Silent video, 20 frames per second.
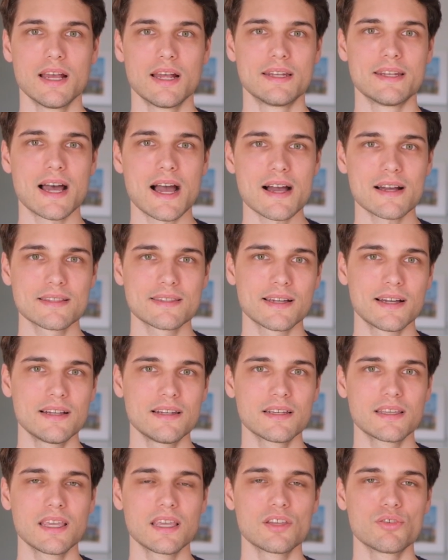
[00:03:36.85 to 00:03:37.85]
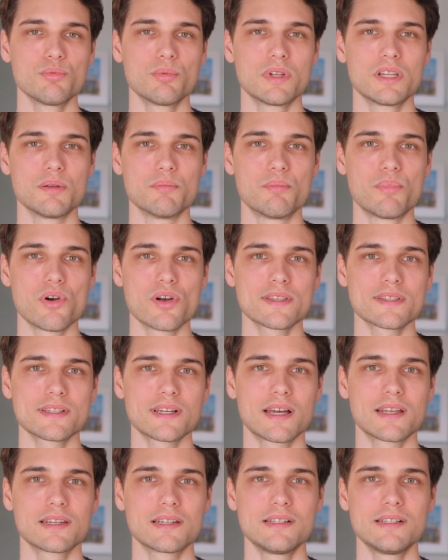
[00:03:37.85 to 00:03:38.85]
Nachteile gegenüber dem
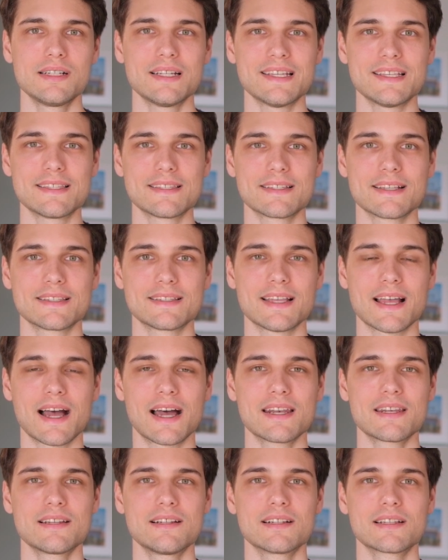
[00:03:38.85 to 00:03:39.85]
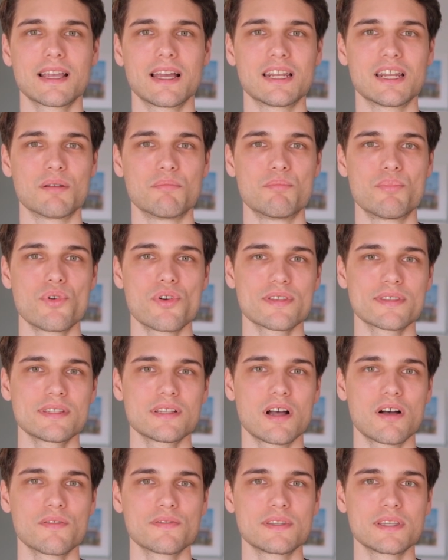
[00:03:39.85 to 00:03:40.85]
Börsenhandel ist, dass der Handel keiner
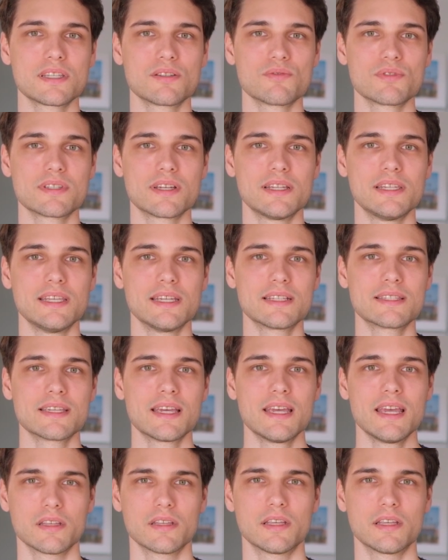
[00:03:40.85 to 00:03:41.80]
Börsenaufsicht unterliegt.